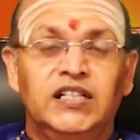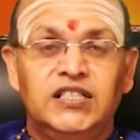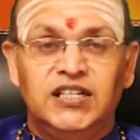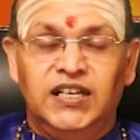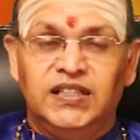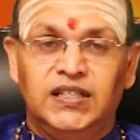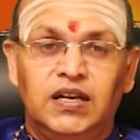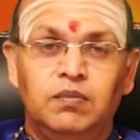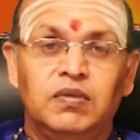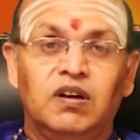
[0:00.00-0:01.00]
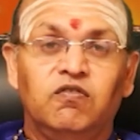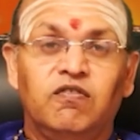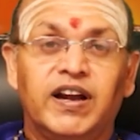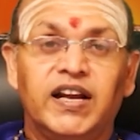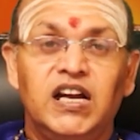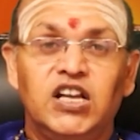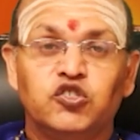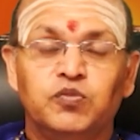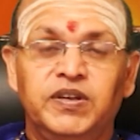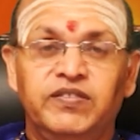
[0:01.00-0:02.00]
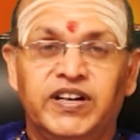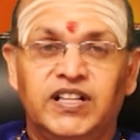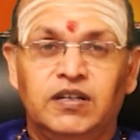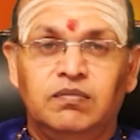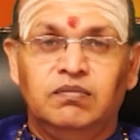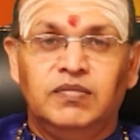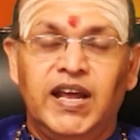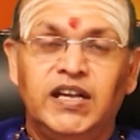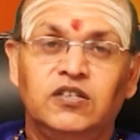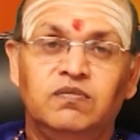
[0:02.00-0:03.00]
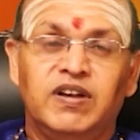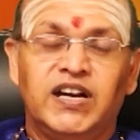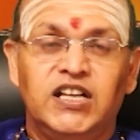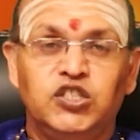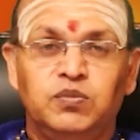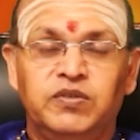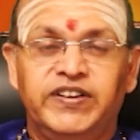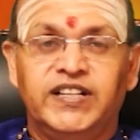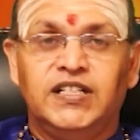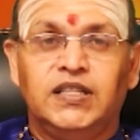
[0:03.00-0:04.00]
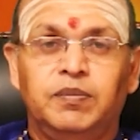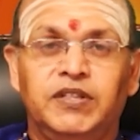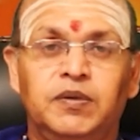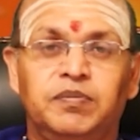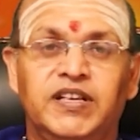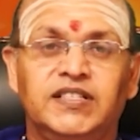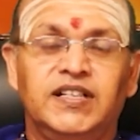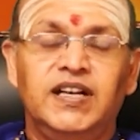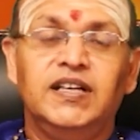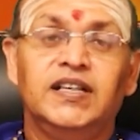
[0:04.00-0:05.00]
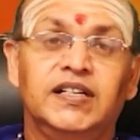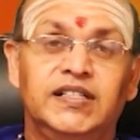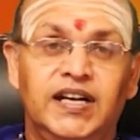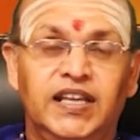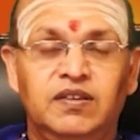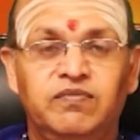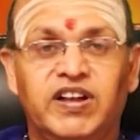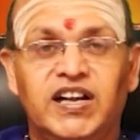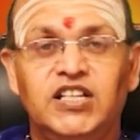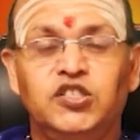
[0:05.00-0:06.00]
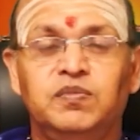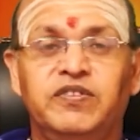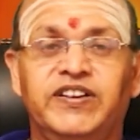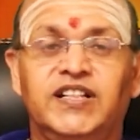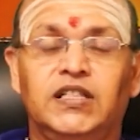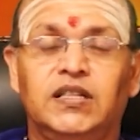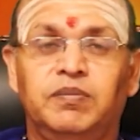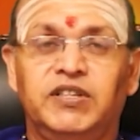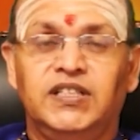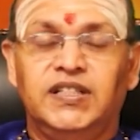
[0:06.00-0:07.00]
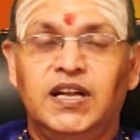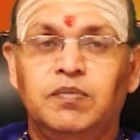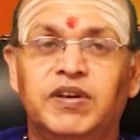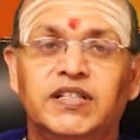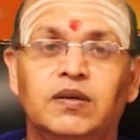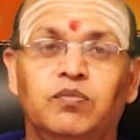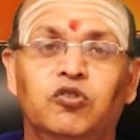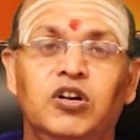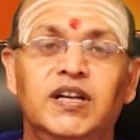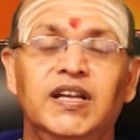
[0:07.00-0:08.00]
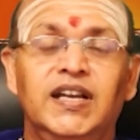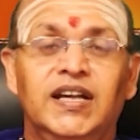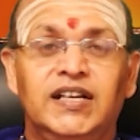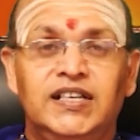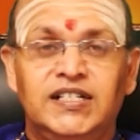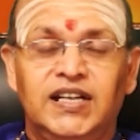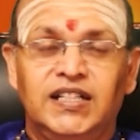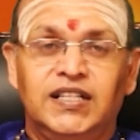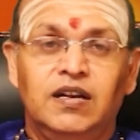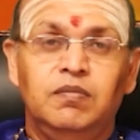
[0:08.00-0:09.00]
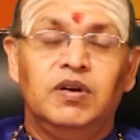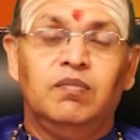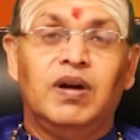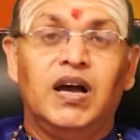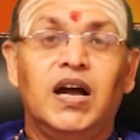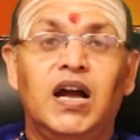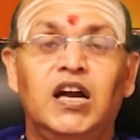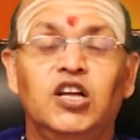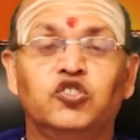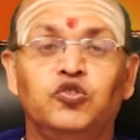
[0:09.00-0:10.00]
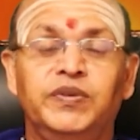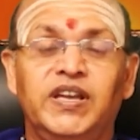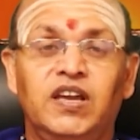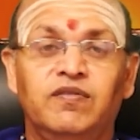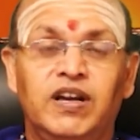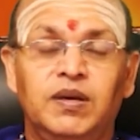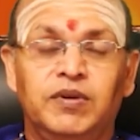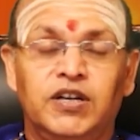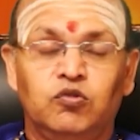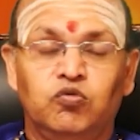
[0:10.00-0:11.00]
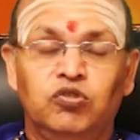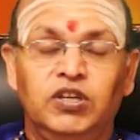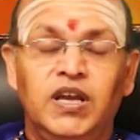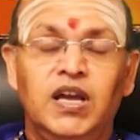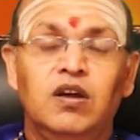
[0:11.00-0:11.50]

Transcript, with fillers: இன்றைய தினம் வரலட்சுமி விரதம் நேற்றும் வரலட்சுமி விரதத்தை பற்றி பேசினேன் இன்றைக்கும் வரலட்சுமி விரதத்தை பற்றி தான் பேச போகிறேன் இன்றைய தினம் மகாலட்சுமியை வழிபடக்கூடிய